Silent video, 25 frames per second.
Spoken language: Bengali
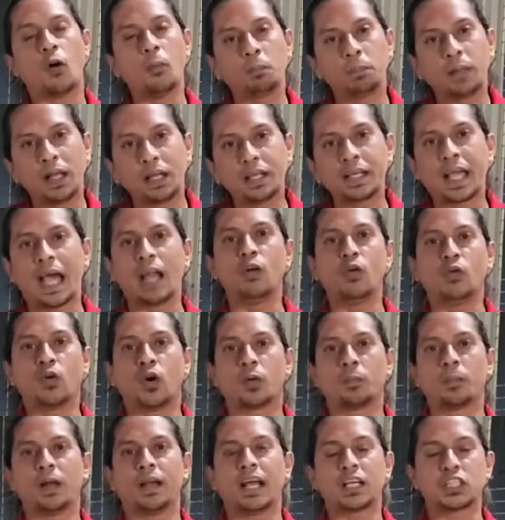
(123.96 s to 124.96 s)
কমপ্লেন কেন
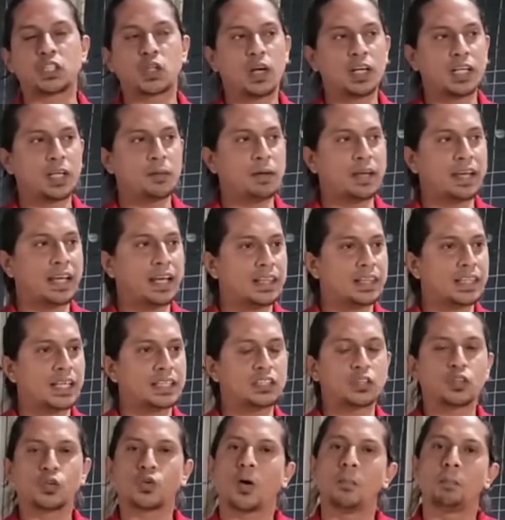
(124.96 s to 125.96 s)
করবে ন্যাশনাল টিমে খেলতে
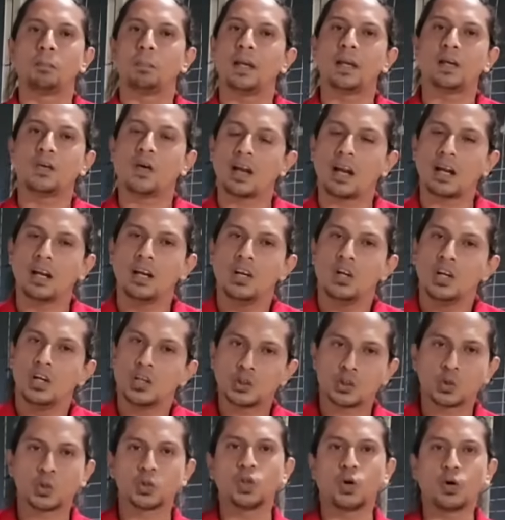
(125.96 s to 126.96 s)
এসে তো কমপ্লেন করার
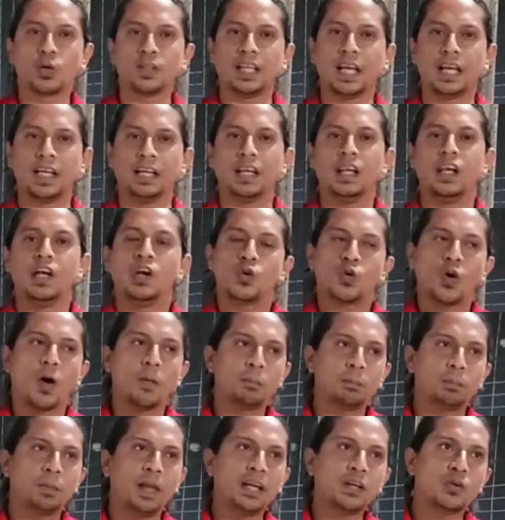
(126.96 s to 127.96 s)
সুযোগ নেই
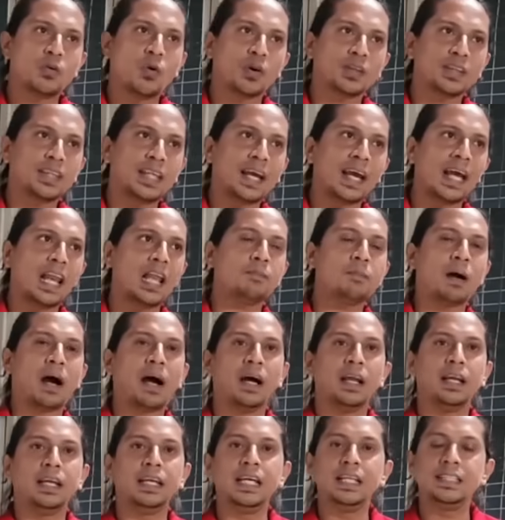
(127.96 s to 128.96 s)
কমপ্লেন করতে গেলে বা
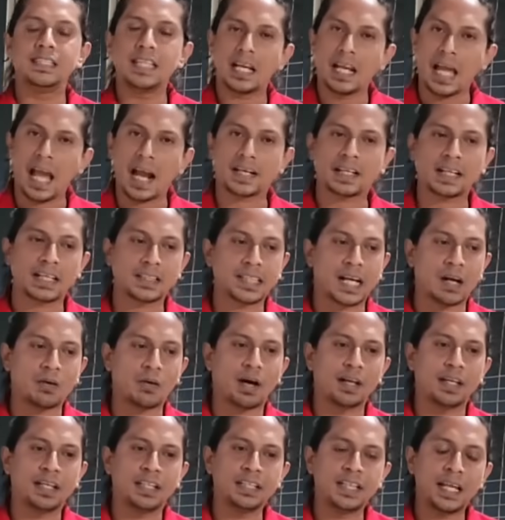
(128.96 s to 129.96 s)
নিজের একটা চাওয়া
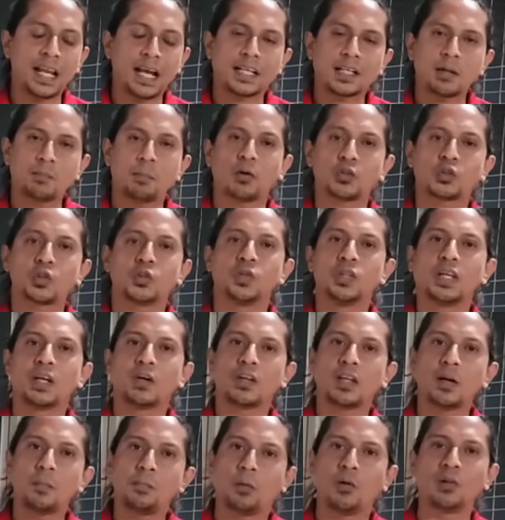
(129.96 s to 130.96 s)
নিজের একটা পছন্দের
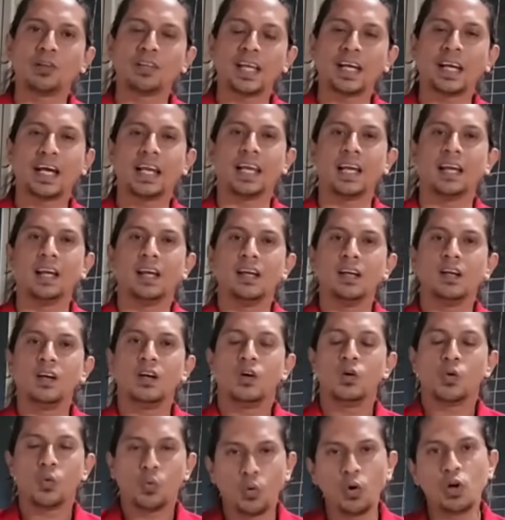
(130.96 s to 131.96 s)
কথা বলতে গেলে
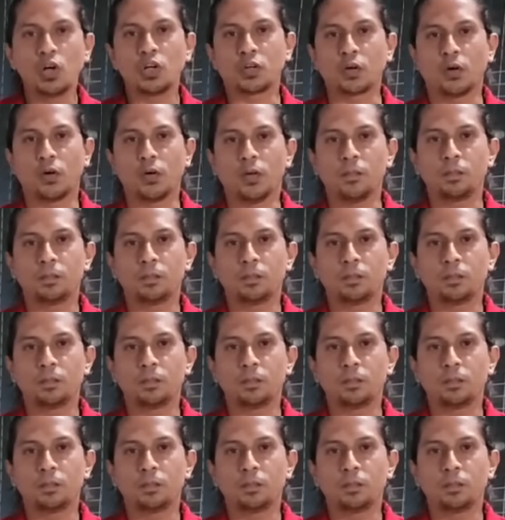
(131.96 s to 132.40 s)
উল্টো